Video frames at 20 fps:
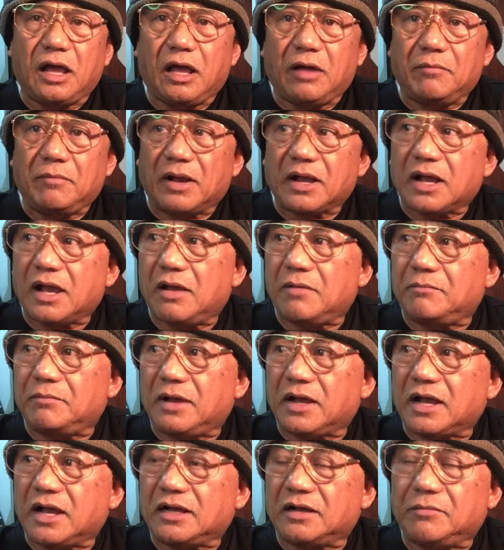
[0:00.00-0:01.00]
baka
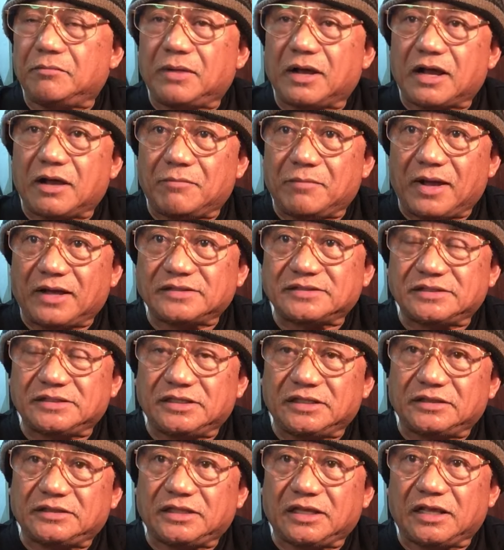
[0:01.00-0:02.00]
maka, baka
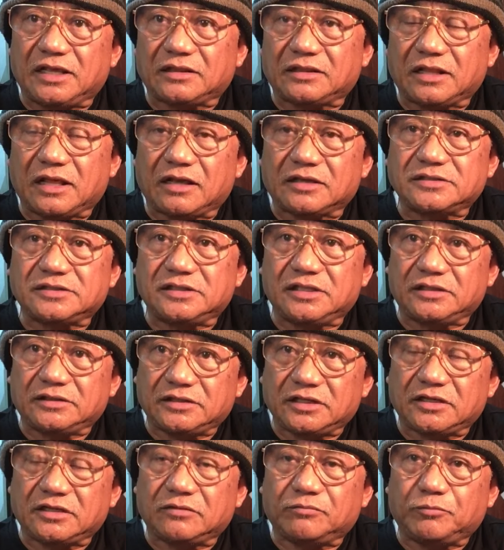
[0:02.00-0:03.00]
maaksidente at
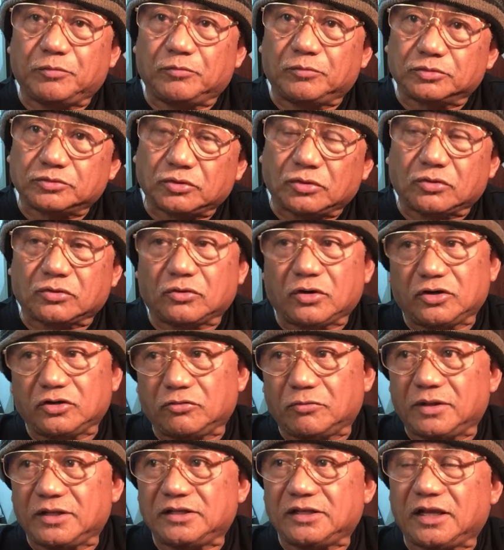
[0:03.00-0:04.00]
aksidenteng pumutok o ano
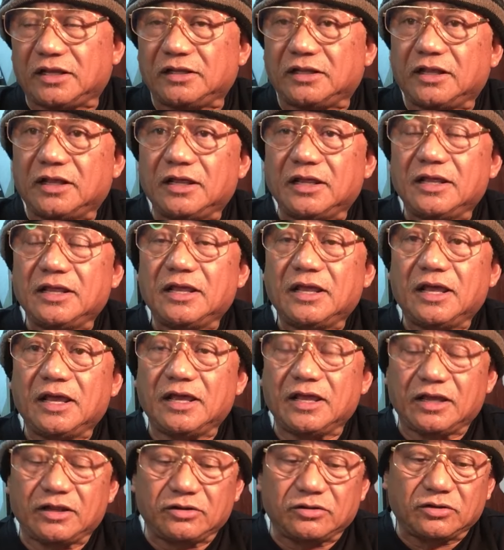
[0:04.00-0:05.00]
man 'yan.
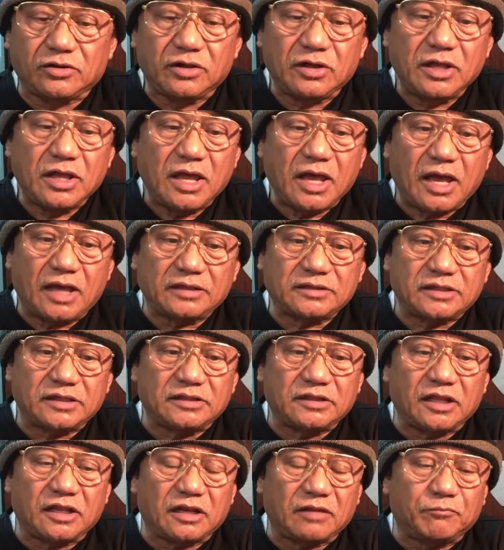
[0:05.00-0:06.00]
Ayano. Oh. at
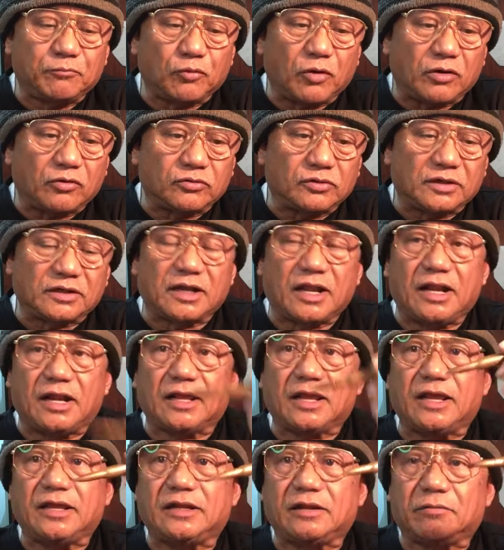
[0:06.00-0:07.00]
hindi rin po ako
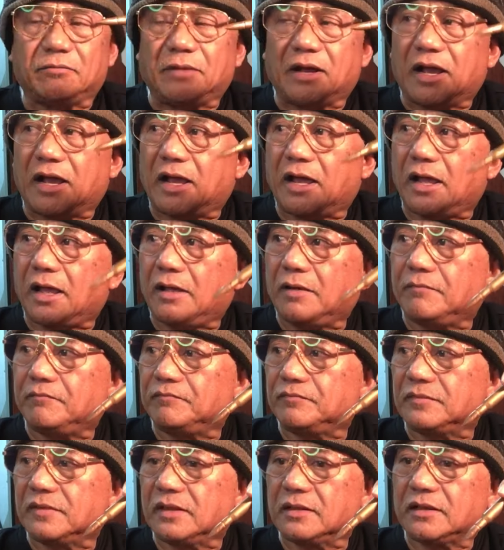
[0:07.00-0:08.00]
naglalagay ng mga
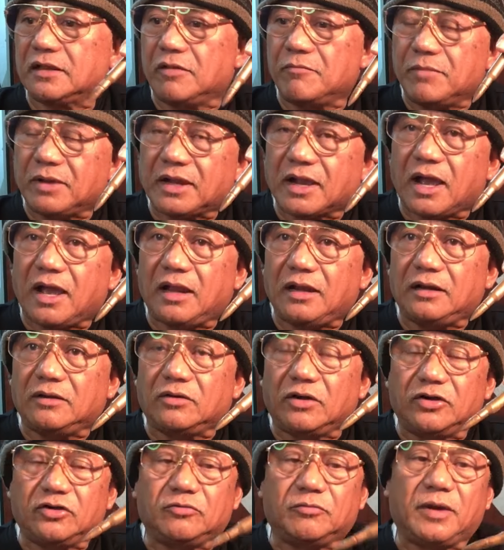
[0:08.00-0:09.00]
chemical
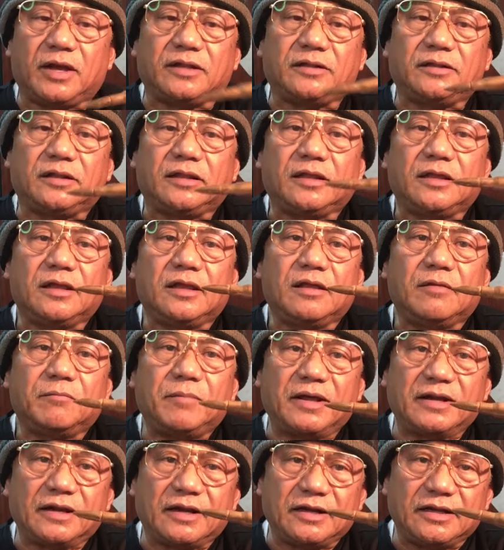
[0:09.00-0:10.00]
o ano man
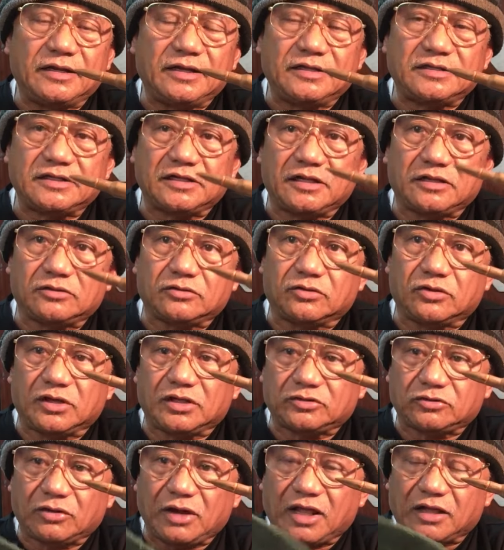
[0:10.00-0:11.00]
para linisin ito.
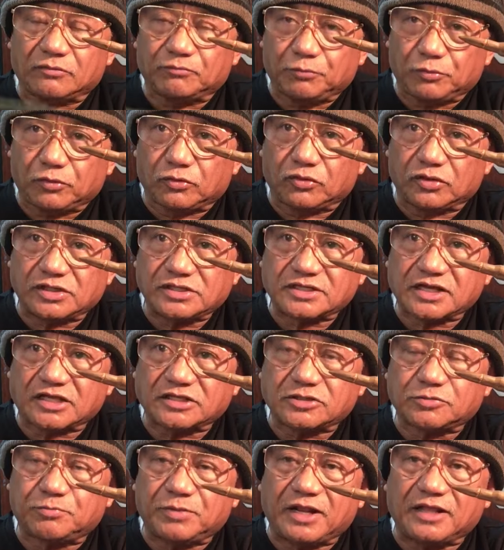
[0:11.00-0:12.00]
Ito lang, purong
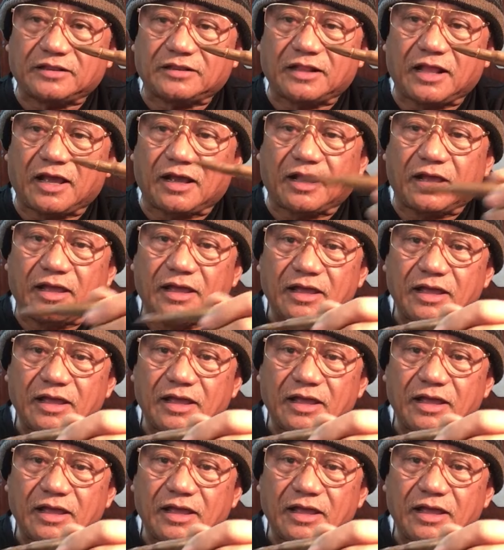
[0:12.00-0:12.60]
Scotch Bright lang.